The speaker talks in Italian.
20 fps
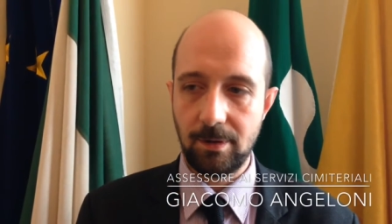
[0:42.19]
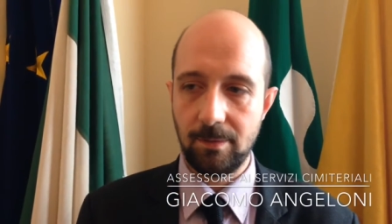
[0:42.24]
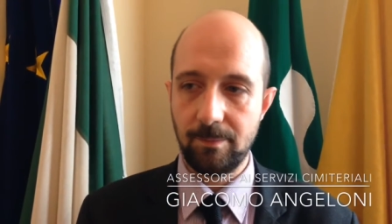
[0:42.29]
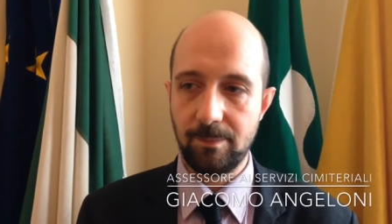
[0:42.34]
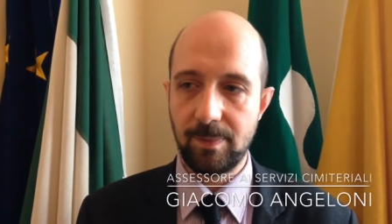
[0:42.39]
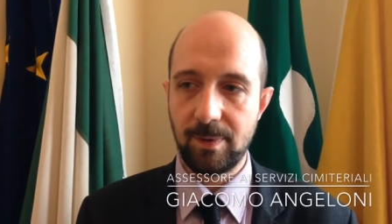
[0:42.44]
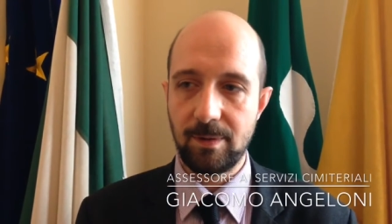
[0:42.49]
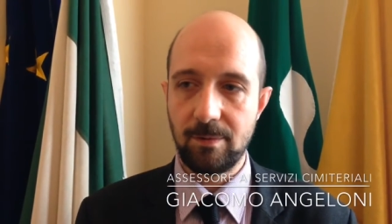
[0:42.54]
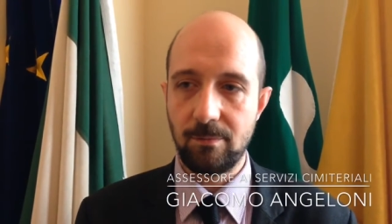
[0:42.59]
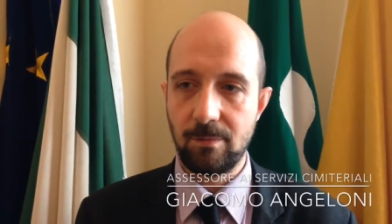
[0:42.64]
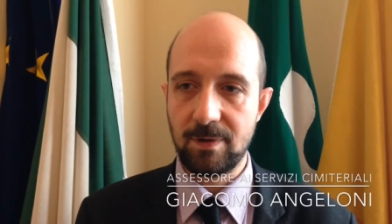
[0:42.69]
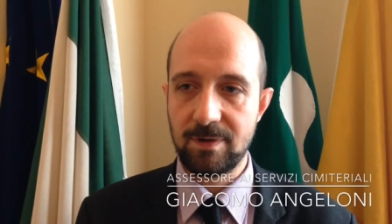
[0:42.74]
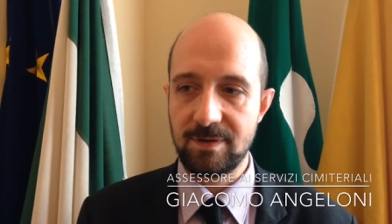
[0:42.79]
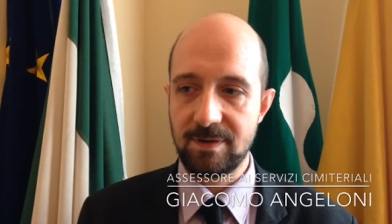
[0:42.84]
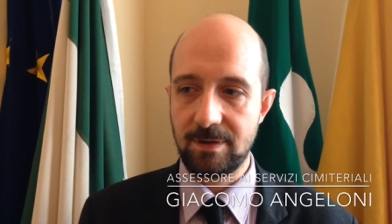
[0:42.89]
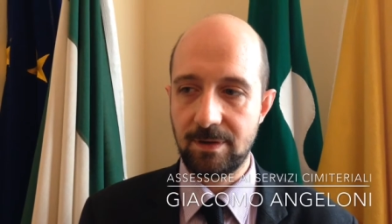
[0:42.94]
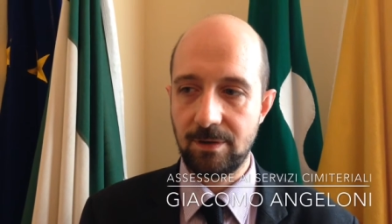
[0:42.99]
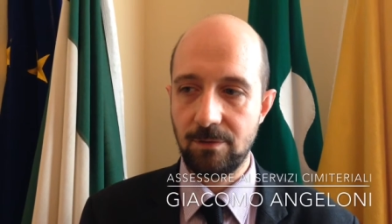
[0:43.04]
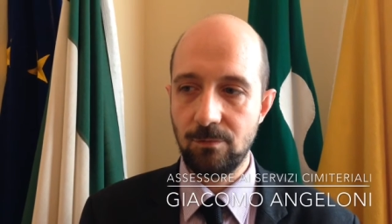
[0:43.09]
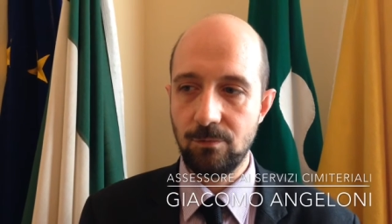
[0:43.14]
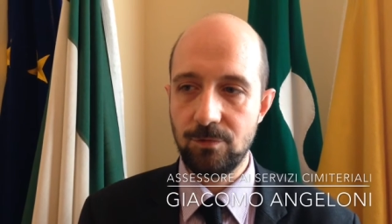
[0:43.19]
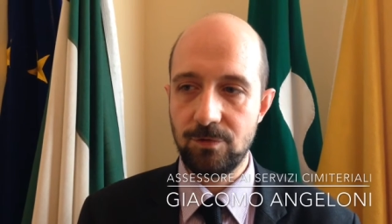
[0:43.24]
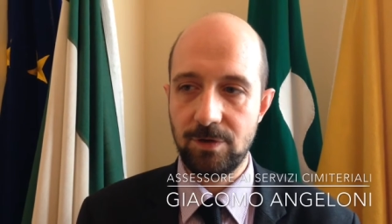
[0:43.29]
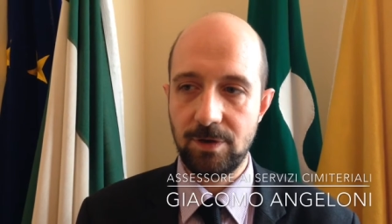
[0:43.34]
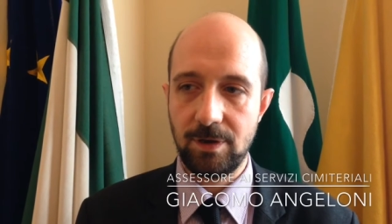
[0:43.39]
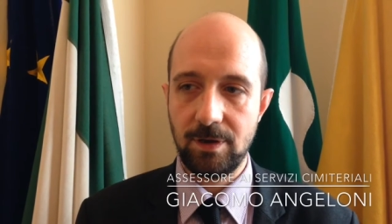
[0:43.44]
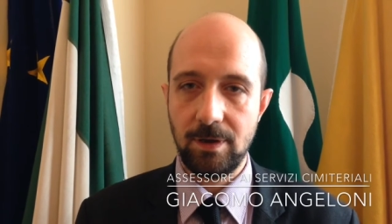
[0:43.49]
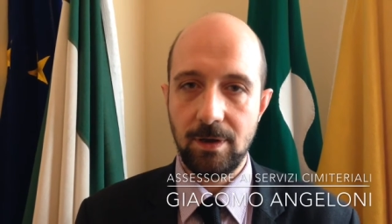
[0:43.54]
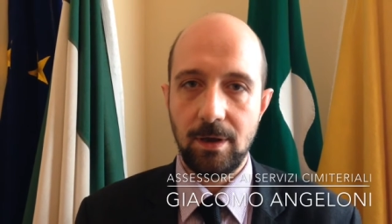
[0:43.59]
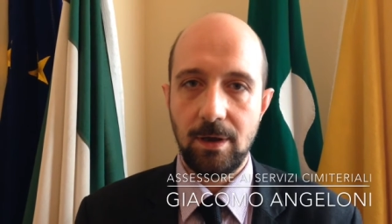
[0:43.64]
per questi
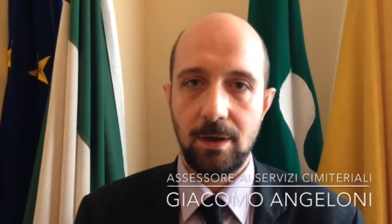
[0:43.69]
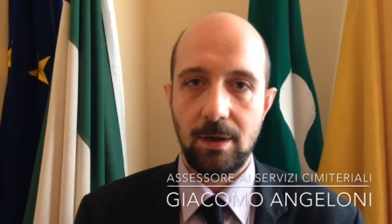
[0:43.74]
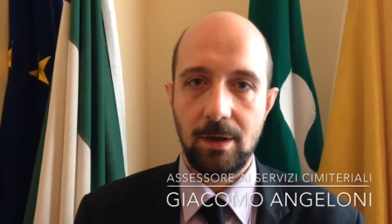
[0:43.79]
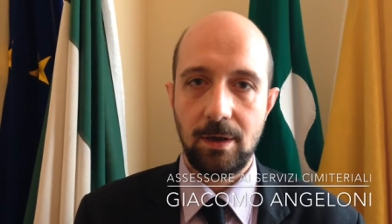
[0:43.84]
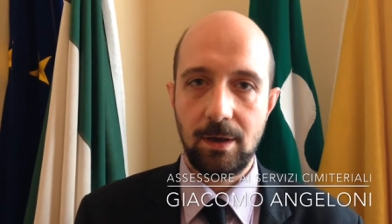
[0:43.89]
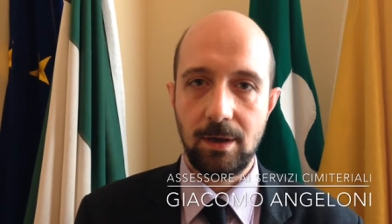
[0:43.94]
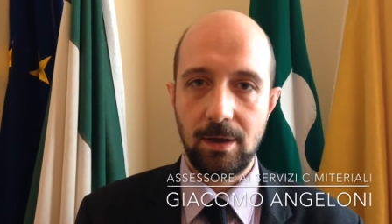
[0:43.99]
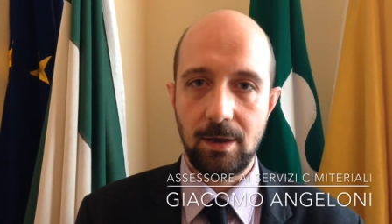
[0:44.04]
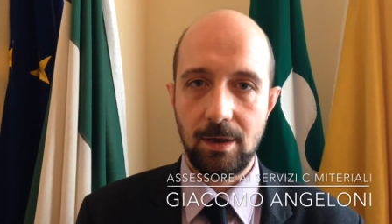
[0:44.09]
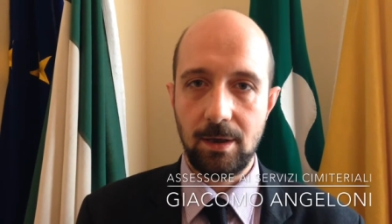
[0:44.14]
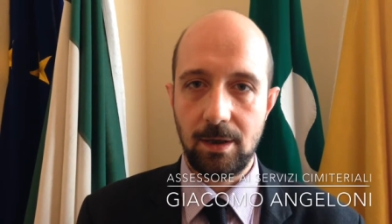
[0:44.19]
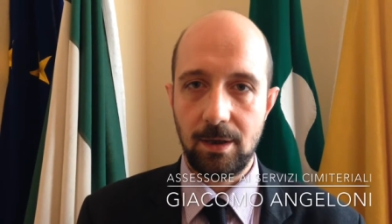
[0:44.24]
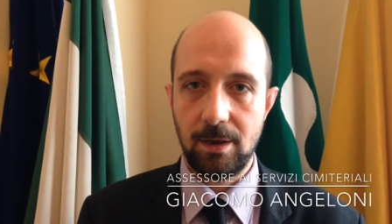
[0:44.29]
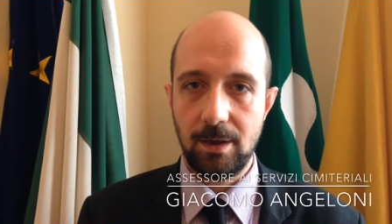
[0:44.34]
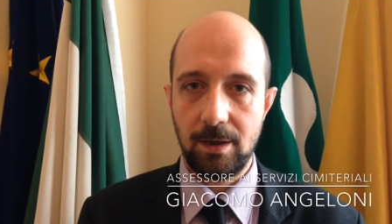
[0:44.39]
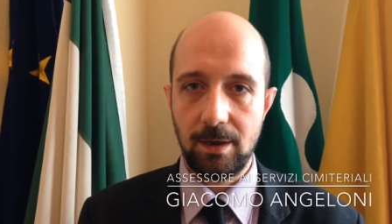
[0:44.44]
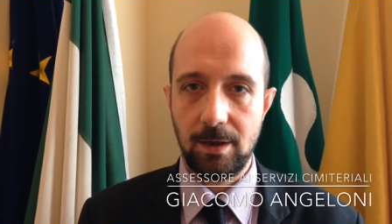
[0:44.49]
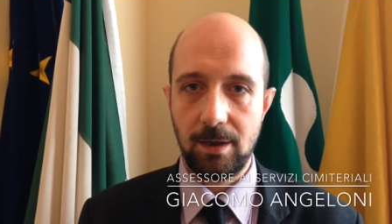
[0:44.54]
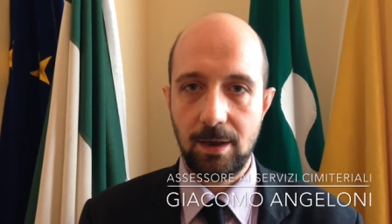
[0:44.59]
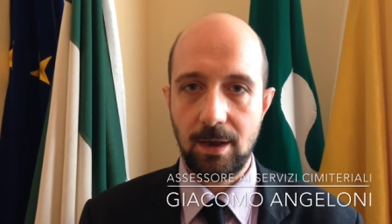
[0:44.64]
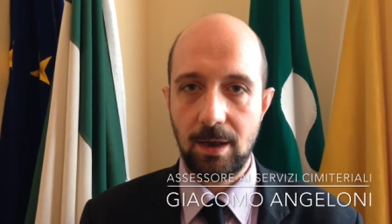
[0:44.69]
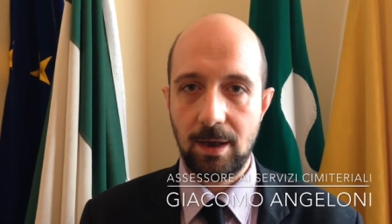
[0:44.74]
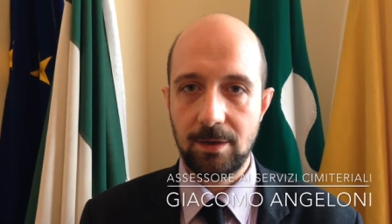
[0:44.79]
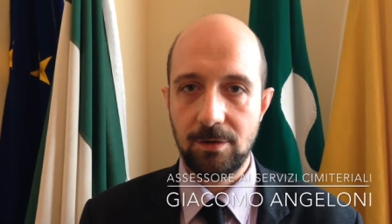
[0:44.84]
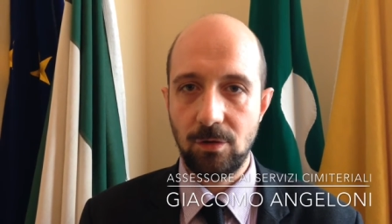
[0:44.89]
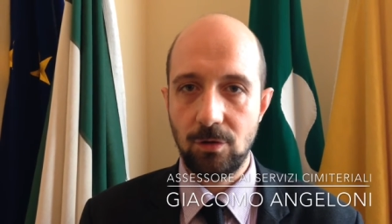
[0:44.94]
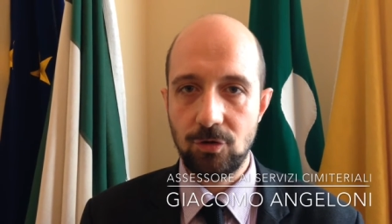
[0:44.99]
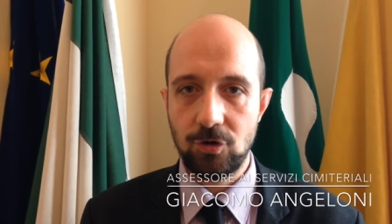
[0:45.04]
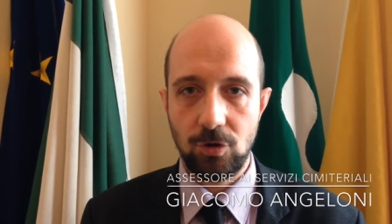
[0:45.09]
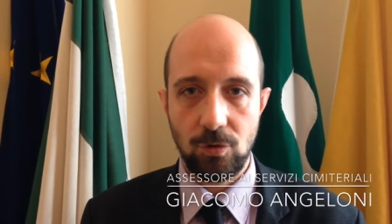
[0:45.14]
usi eh, ad
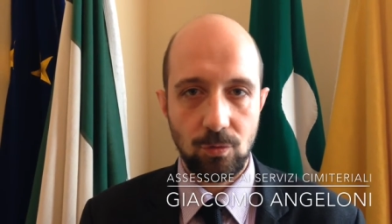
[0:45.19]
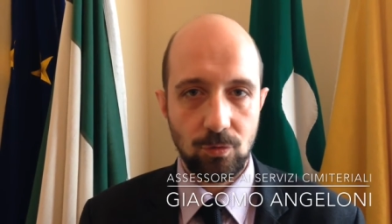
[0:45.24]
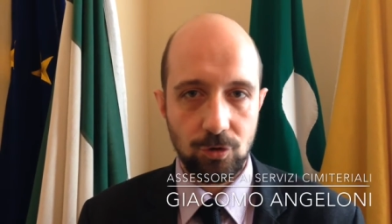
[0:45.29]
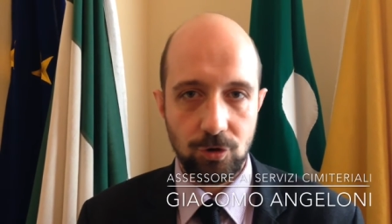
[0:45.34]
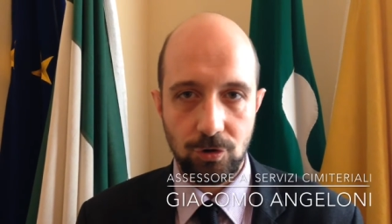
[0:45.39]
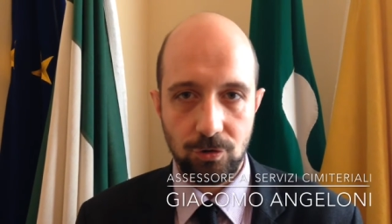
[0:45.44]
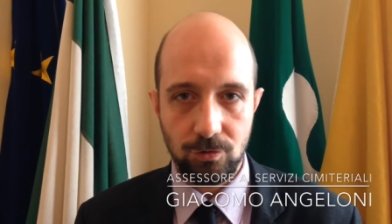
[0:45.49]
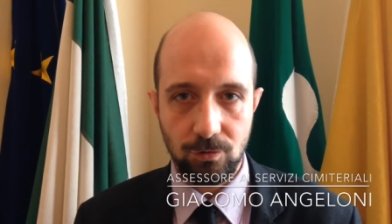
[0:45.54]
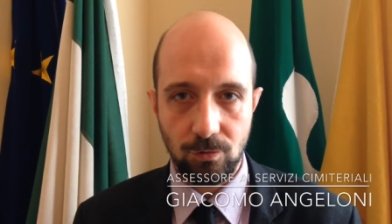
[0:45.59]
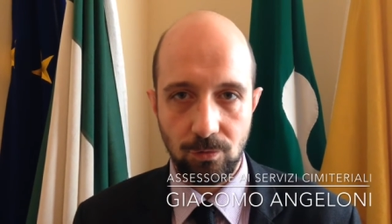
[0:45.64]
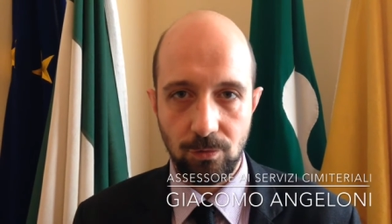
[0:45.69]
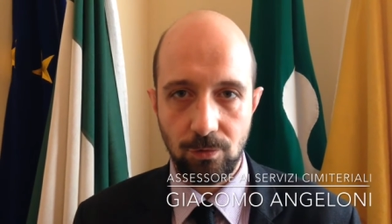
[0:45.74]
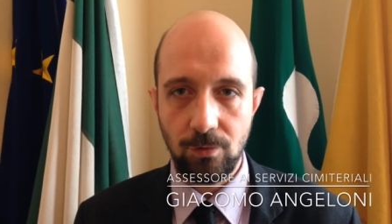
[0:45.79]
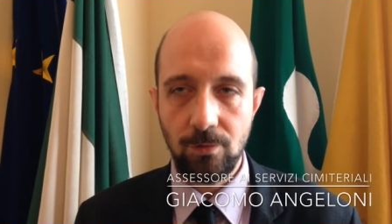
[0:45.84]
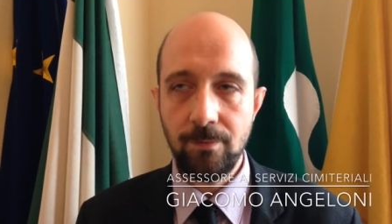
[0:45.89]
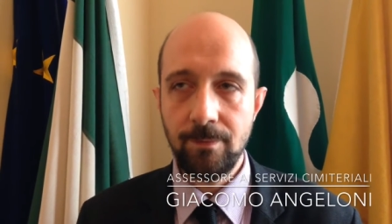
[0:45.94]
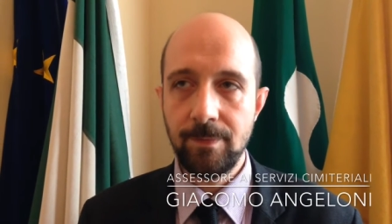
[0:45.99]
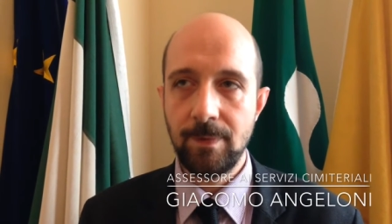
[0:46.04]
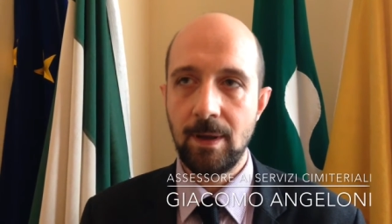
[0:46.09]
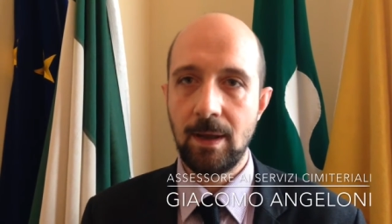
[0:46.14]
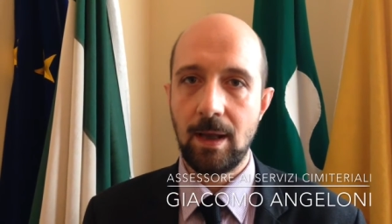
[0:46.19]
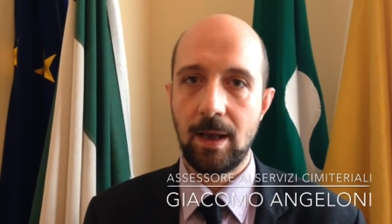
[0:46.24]
oggi non ci sono,